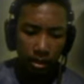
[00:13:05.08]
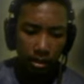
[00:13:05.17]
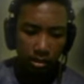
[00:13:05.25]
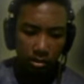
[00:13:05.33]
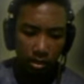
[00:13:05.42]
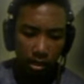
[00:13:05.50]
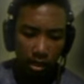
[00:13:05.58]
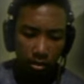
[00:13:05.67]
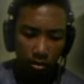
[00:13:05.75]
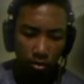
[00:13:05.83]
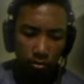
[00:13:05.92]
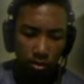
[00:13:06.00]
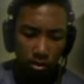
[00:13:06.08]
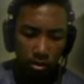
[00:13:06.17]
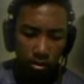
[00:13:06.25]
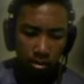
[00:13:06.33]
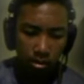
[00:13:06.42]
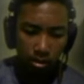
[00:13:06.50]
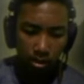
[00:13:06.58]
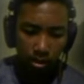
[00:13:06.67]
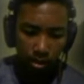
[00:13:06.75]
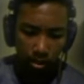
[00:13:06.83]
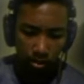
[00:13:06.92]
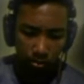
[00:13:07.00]
mana terus tinggal terobos
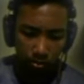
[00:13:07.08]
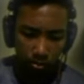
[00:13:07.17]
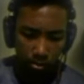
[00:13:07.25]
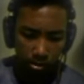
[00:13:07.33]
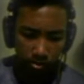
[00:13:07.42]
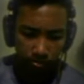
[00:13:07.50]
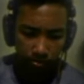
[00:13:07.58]
terus